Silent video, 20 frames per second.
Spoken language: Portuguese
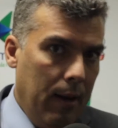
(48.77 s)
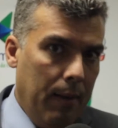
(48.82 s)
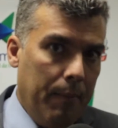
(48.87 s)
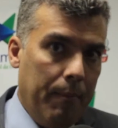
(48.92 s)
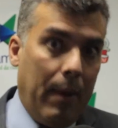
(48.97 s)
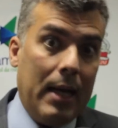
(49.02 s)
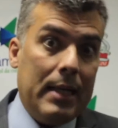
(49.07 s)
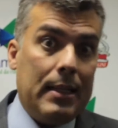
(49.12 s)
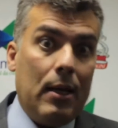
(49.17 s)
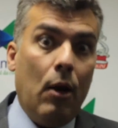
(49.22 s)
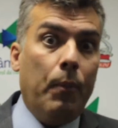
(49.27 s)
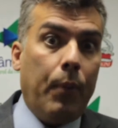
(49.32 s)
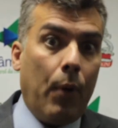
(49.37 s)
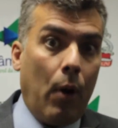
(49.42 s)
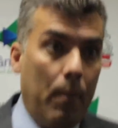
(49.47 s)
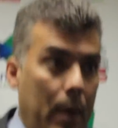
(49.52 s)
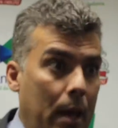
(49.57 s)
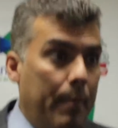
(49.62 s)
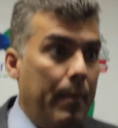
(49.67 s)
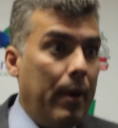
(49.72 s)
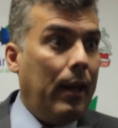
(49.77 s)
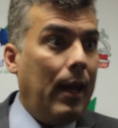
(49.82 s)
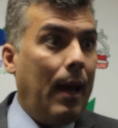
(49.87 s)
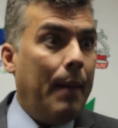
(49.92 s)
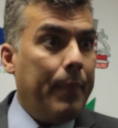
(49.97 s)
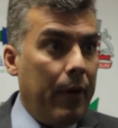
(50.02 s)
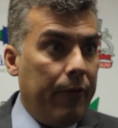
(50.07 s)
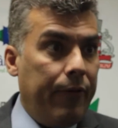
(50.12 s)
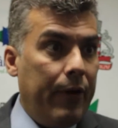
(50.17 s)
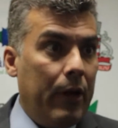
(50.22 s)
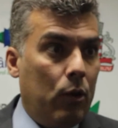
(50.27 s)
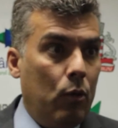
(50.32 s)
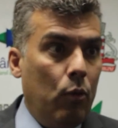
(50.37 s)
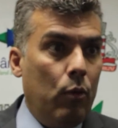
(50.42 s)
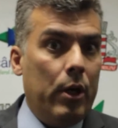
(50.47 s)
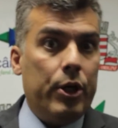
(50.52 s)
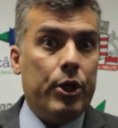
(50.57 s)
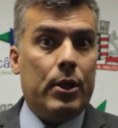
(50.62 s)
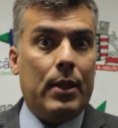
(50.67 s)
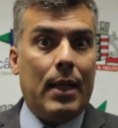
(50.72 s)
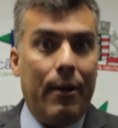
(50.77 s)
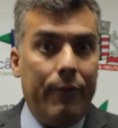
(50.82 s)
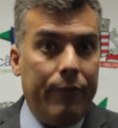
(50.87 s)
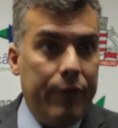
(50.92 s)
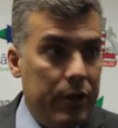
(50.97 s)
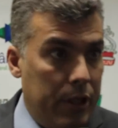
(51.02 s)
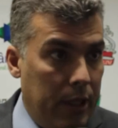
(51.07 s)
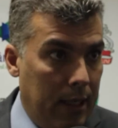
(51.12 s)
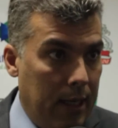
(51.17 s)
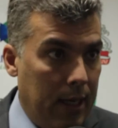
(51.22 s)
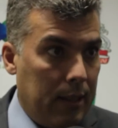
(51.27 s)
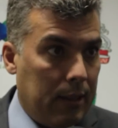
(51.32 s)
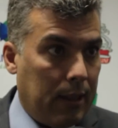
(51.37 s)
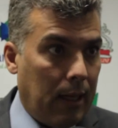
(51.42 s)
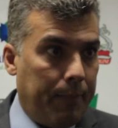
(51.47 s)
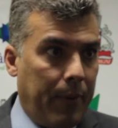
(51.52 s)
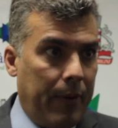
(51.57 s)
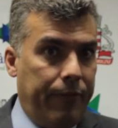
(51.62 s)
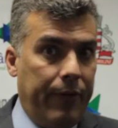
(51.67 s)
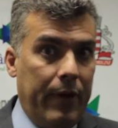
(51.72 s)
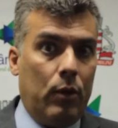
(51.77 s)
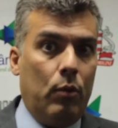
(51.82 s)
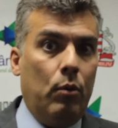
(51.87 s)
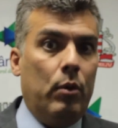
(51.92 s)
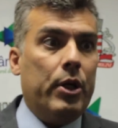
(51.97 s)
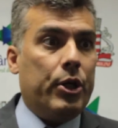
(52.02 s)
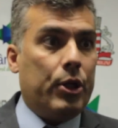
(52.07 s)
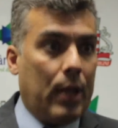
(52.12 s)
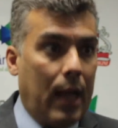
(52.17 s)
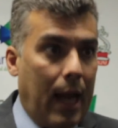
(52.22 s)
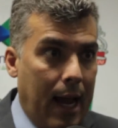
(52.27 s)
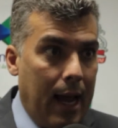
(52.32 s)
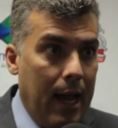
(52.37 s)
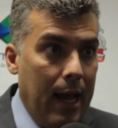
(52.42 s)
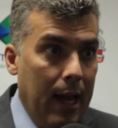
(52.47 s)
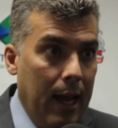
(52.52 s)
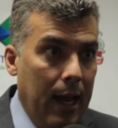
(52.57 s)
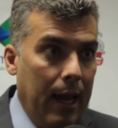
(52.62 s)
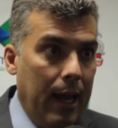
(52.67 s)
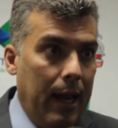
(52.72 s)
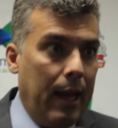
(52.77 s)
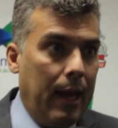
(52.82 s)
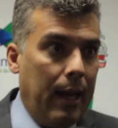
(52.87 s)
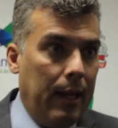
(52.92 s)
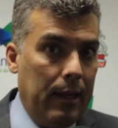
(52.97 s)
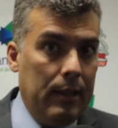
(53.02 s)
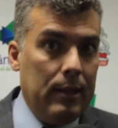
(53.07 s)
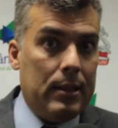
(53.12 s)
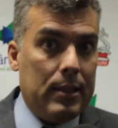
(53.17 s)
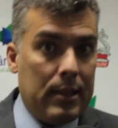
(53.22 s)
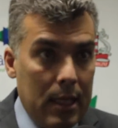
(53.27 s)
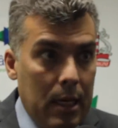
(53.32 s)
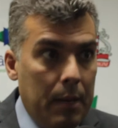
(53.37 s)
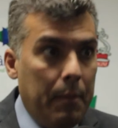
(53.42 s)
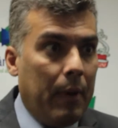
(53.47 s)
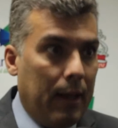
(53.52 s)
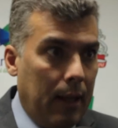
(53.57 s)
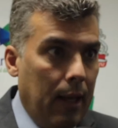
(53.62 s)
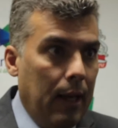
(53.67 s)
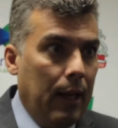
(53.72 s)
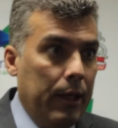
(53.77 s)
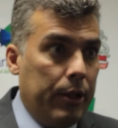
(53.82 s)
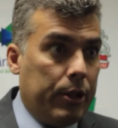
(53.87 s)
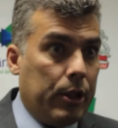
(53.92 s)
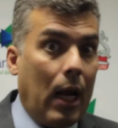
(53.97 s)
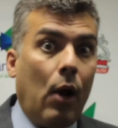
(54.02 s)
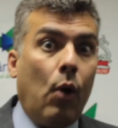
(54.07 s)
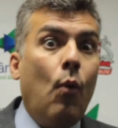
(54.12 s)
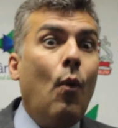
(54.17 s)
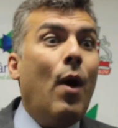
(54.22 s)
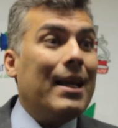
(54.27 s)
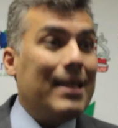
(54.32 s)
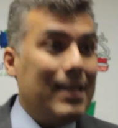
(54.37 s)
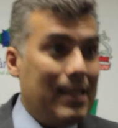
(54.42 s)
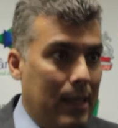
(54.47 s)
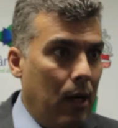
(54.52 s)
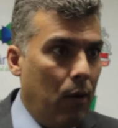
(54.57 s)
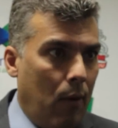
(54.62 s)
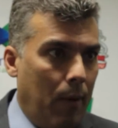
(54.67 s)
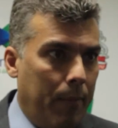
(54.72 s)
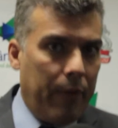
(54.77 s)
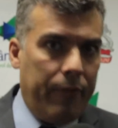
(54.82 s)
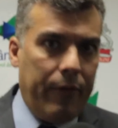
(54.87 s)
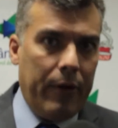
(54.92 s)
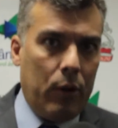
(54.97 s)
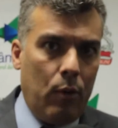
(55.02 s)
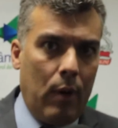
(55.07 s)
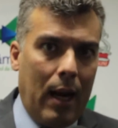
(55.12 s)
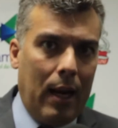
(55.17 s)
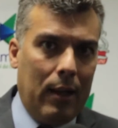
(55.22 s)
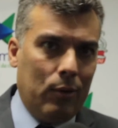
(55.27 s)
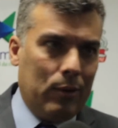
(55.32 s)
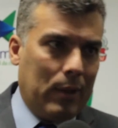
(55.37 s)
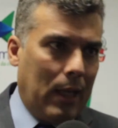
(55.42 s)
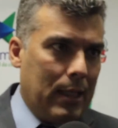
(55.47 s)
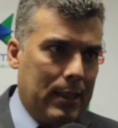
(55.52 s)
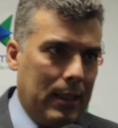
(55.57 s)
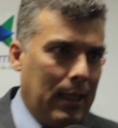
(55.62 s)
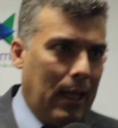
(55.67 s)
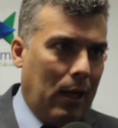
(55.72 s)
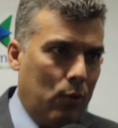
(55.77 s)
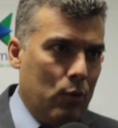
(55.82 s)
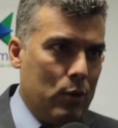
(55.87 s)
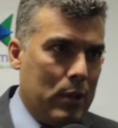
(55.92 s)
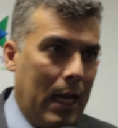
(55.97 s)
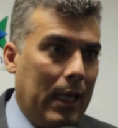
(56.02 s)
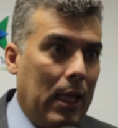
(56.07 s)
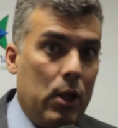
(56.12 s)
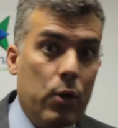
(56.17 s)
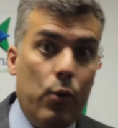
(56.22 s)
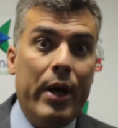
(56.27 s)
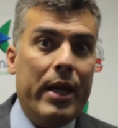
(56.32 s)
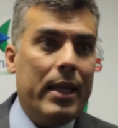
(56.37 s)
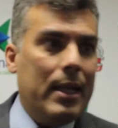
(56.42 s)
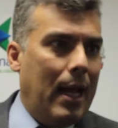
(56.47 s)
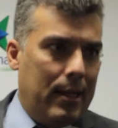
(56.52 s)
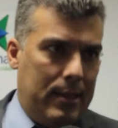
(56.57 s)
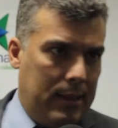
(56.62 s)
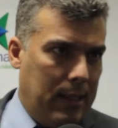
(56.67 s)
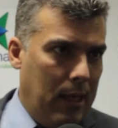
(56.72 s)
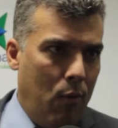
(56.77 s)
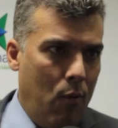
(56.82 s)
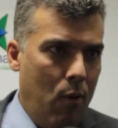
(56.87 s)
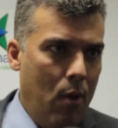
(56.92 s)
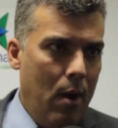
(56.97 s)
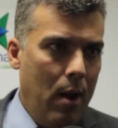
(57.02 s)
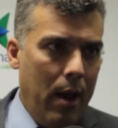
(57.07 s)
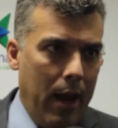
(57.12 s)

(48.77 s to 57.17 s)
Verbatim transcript: Mas é um problema que a prefeitura está vigilante, a prefeitura está é, é, em cima, está com ação. A prefeitura ela não está sendo acusada de uma inação.